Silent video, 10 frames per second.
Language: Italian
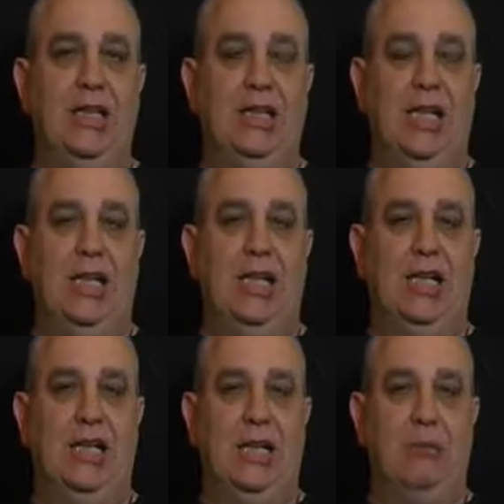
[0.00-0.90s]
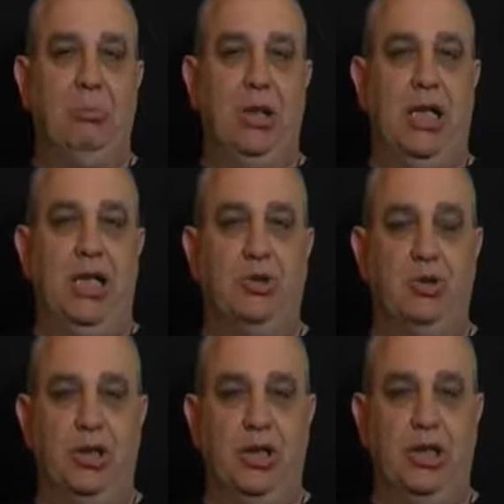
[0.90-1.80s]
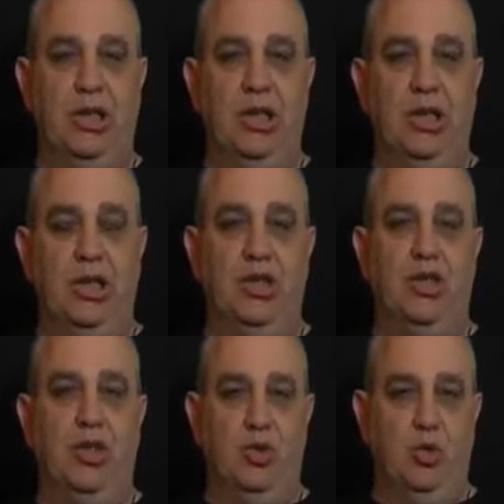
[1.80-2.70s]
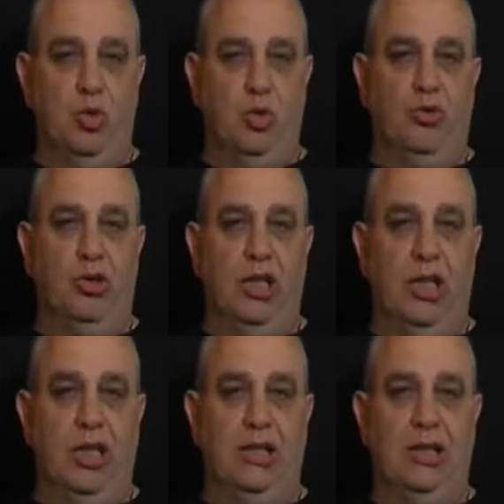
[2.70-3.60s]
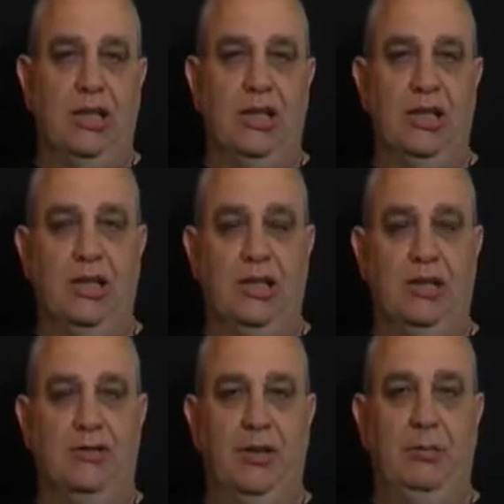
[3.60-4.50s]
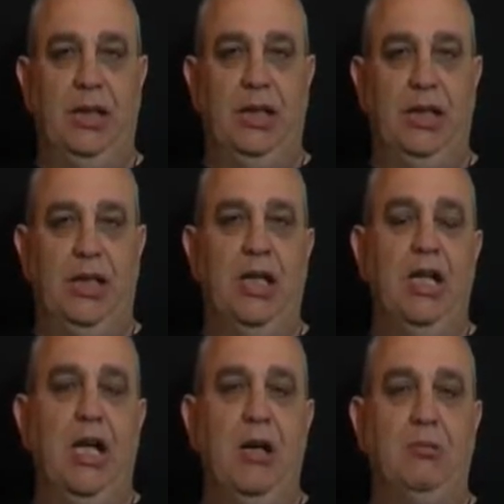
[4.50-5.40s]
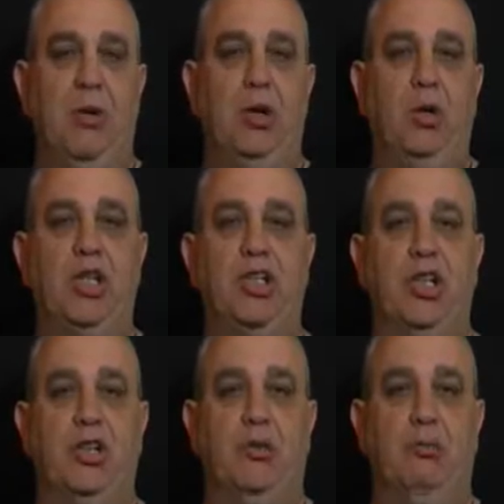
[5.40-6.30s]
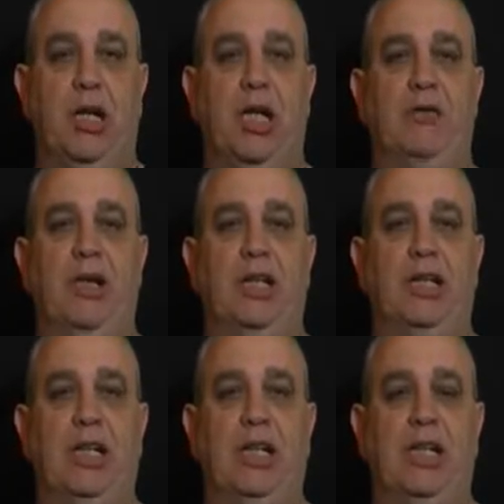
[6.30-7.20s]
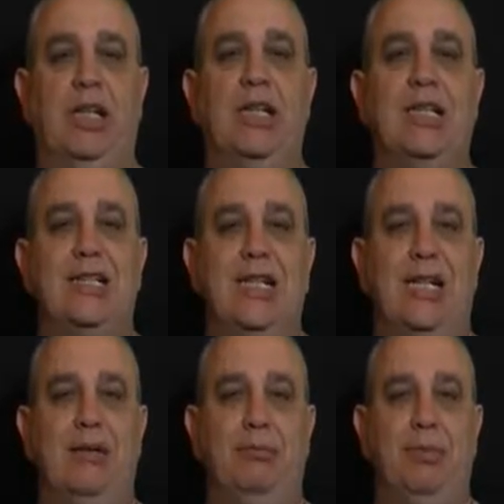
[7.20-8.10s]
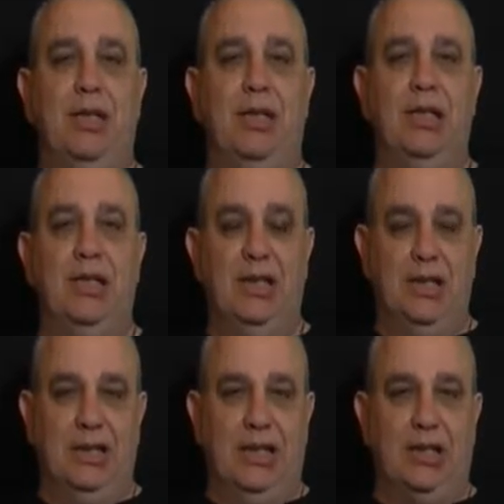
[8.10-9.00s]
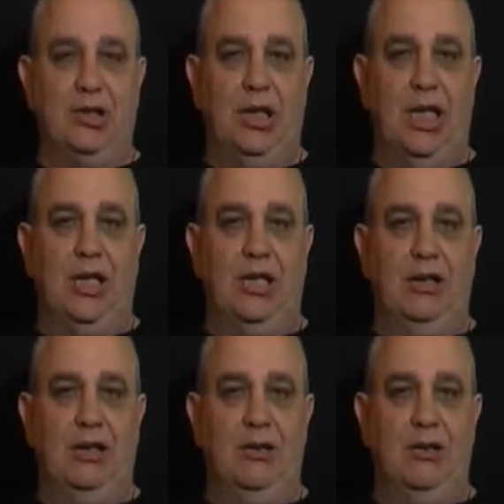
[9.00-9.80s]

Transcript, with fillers: dal campionato di IC1 fino alla D eh, femminile e poi un accenno breve anche alla Serie B eh, nazionale,